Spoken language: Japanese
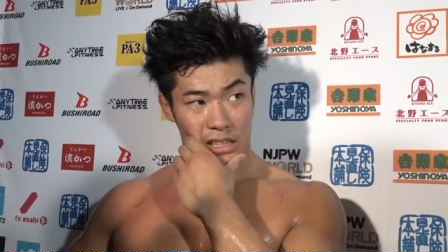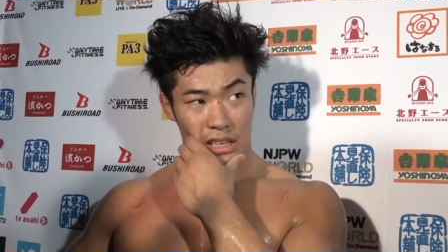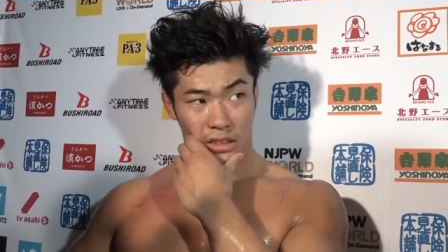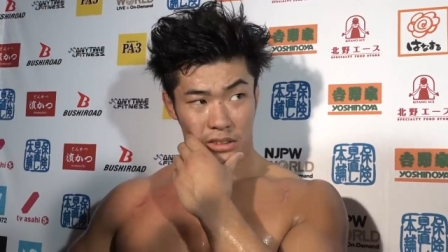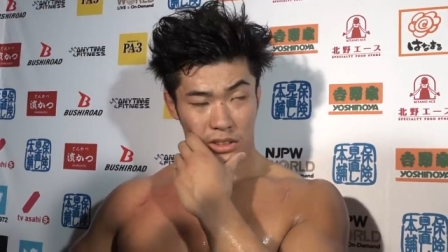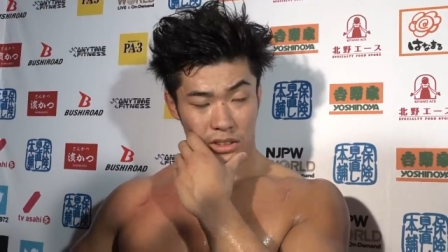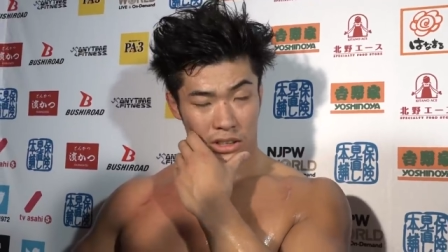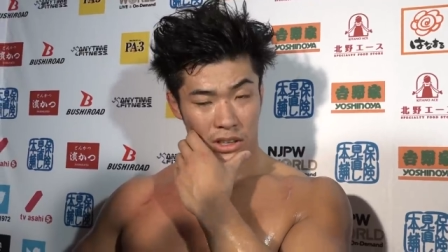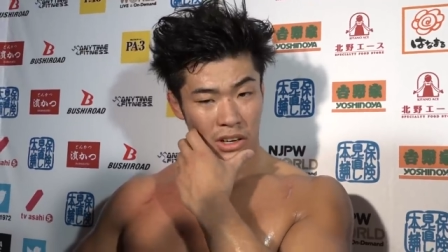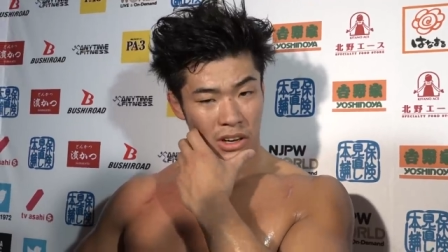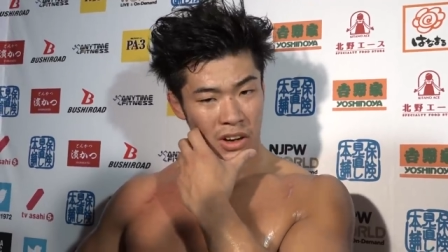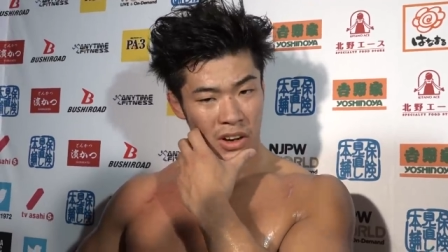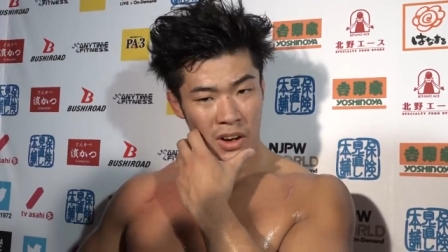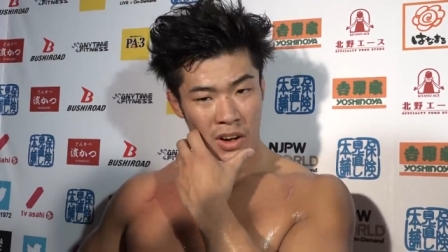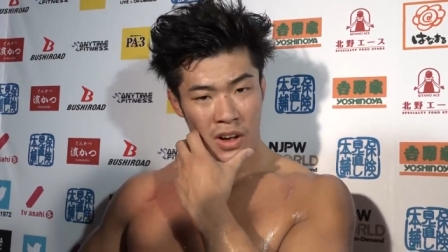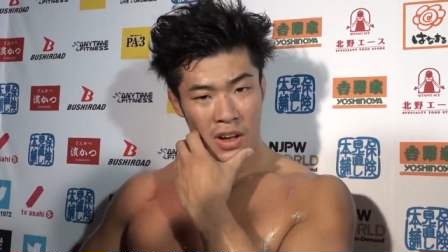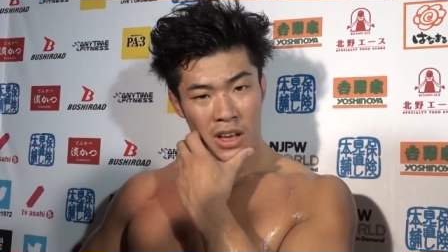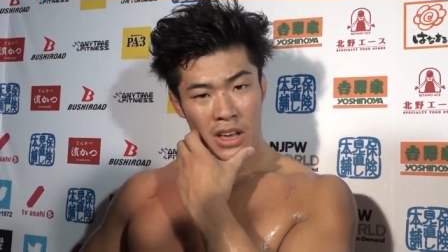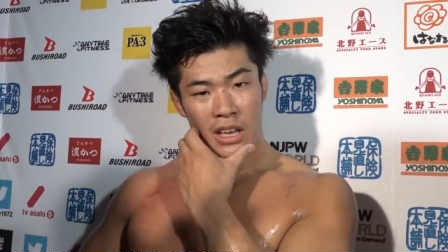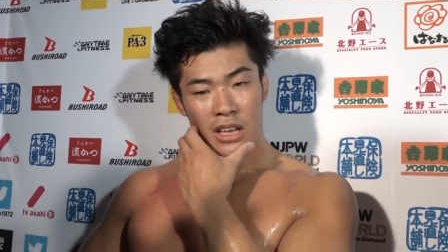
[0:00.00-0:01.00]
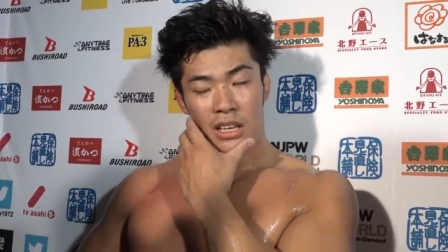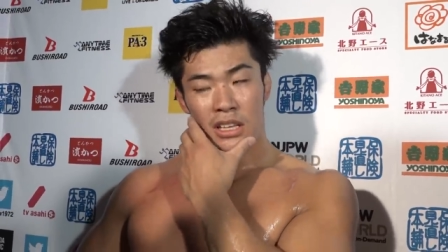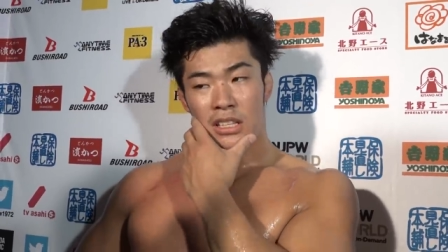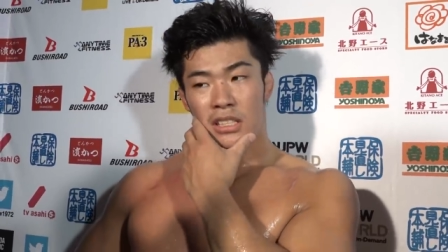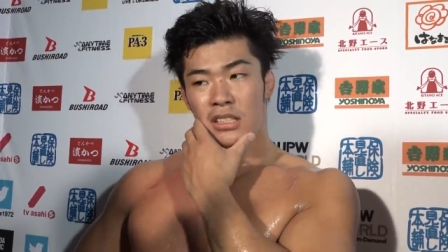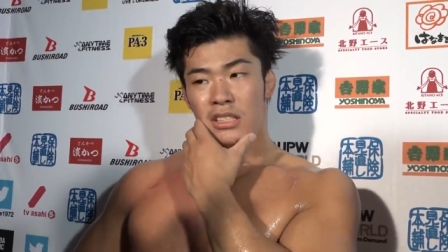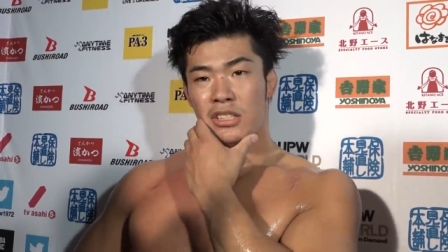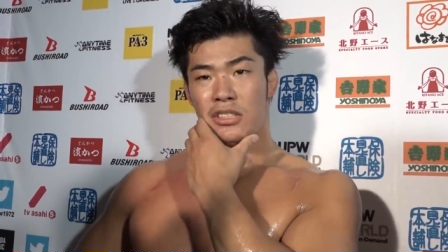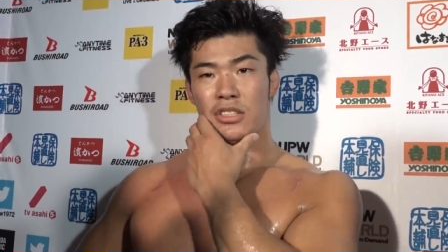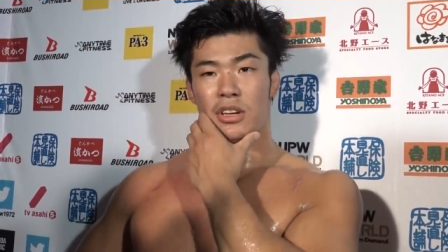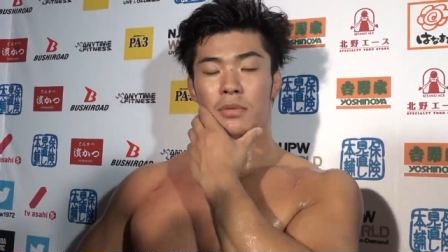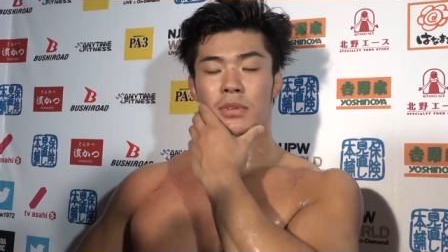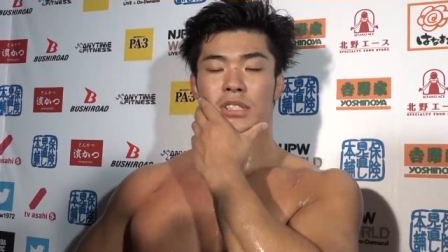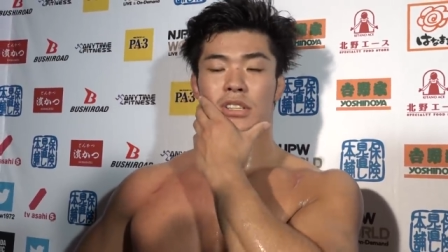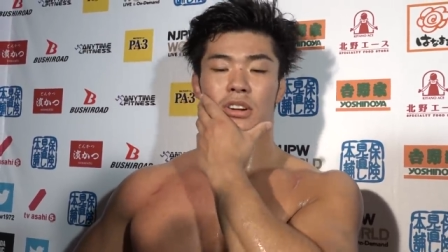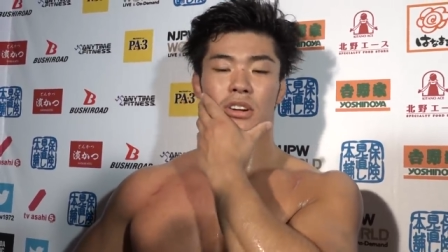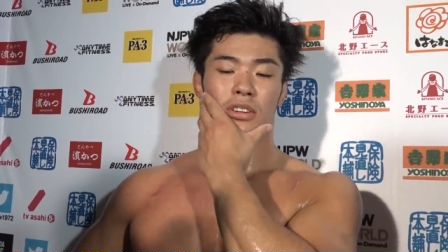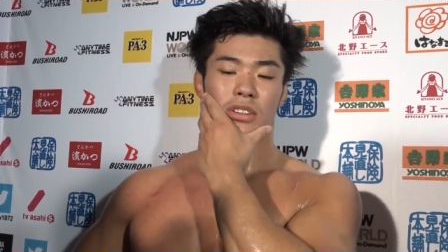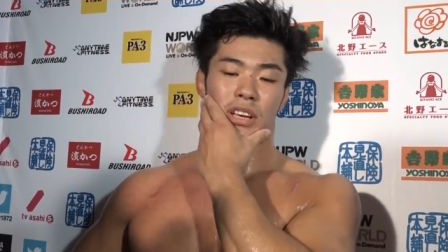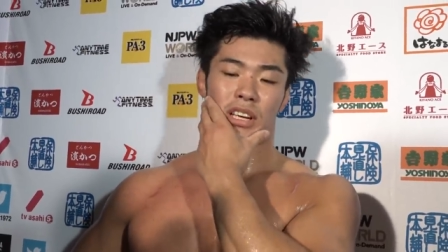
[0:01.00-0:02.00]
んと一緒もす
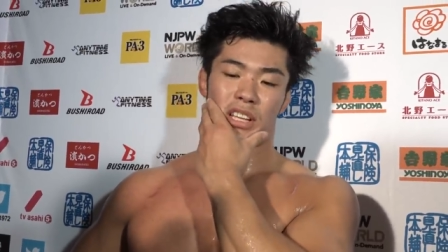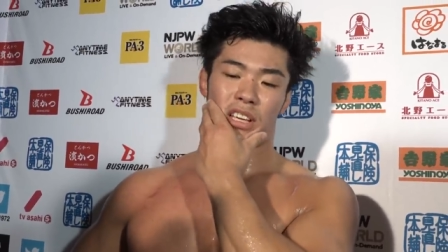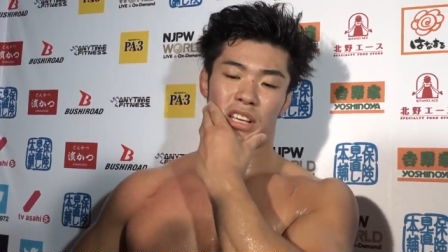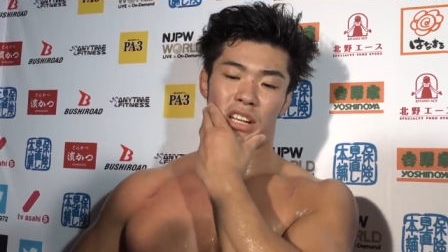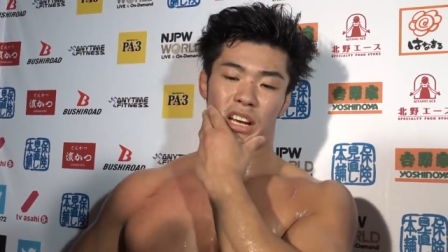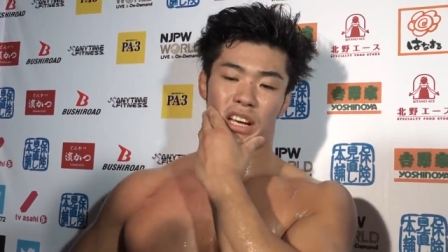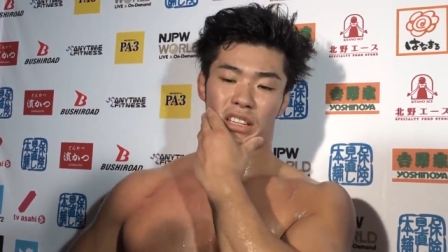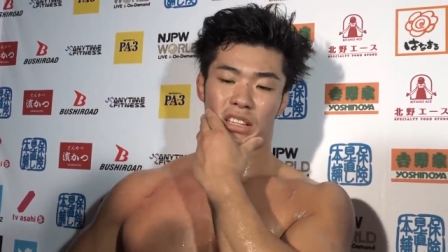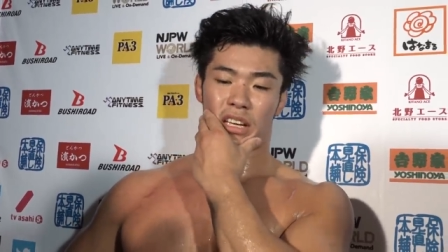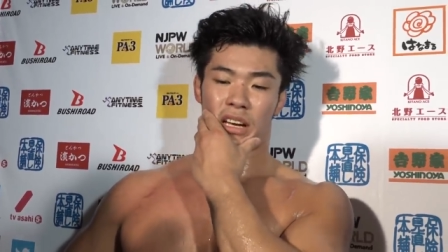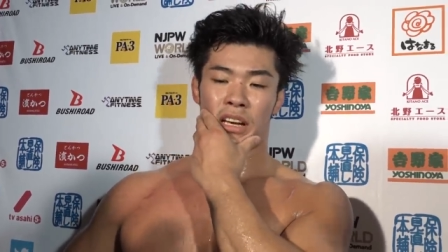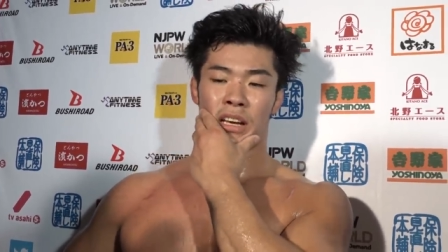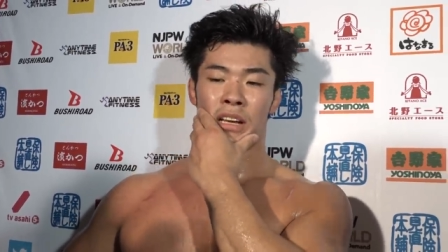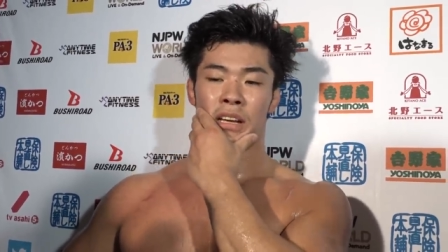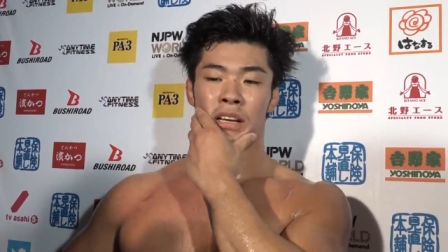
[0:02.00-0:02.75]
ることができなかった。